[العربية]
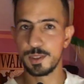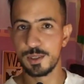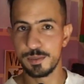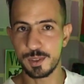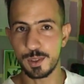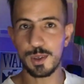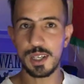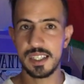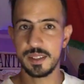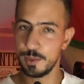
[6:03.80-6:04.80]
لهم
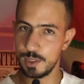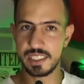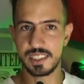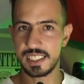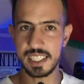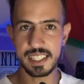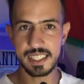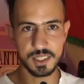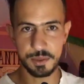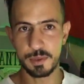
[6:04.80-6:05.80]
الدخان البوليس الجزائري
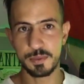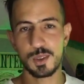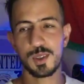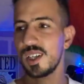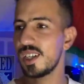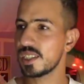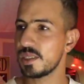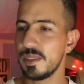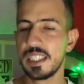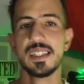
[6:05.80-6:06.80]
كيجيب لهم الدخان
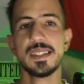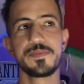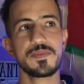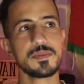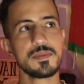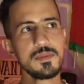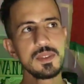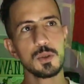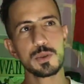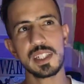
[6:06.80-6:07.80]
كمي
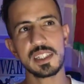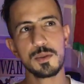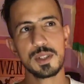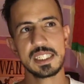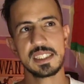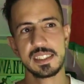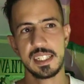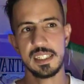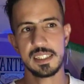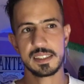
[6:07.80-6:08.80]
وصلت الوقيته
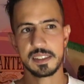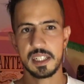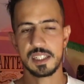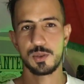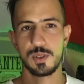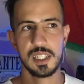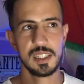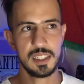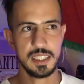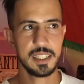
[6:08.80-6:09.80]
نتاع 12 ولا
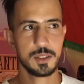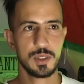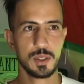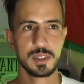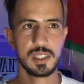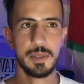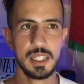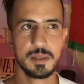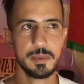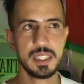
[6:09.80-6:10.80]
حنايا كنا وصلنا مع
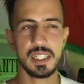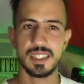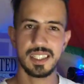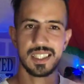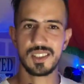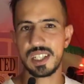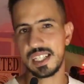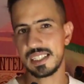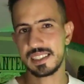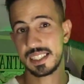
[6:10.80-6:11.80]
8
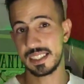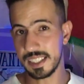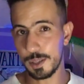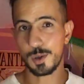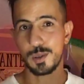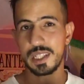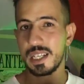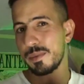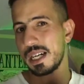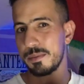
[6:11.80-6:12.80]
الاجراءات كدير
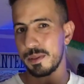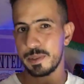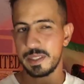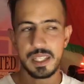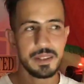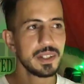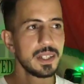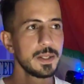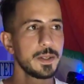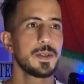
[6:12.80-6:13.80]
الروطار المغاربه بزاف
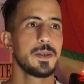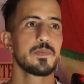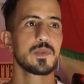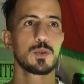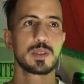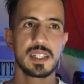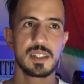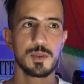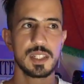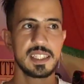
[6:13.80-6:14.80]

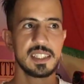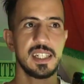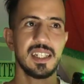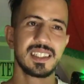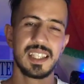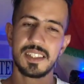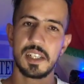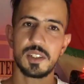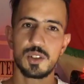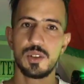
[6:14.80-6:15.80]
وصلت الوقيته نتاع الغداء
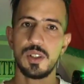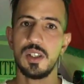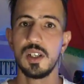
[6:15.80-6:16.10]
جانا الجوع